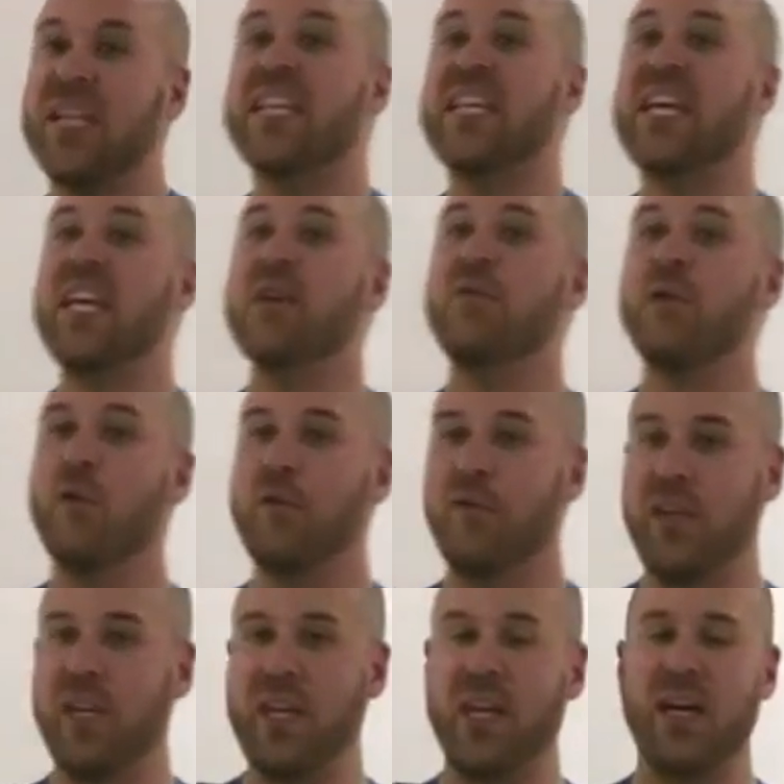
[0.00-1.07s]
que
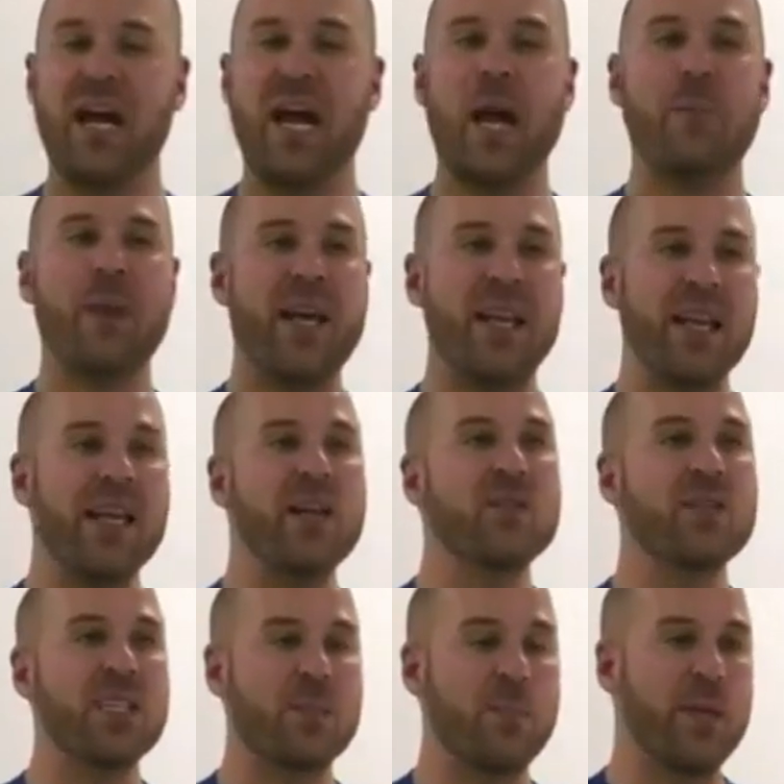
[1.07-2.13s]
envolvia
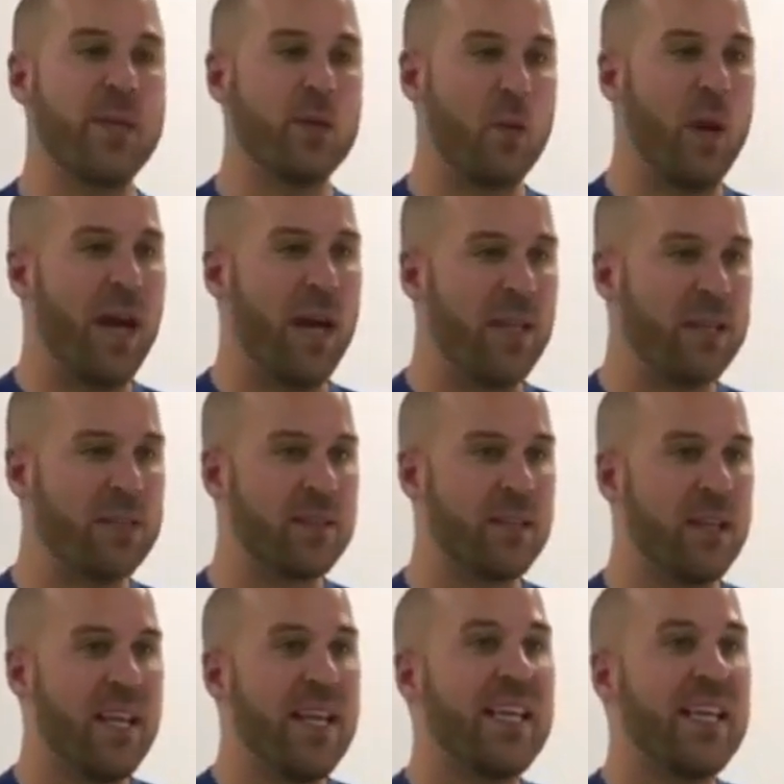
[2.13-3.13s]
aparelhos espirituais,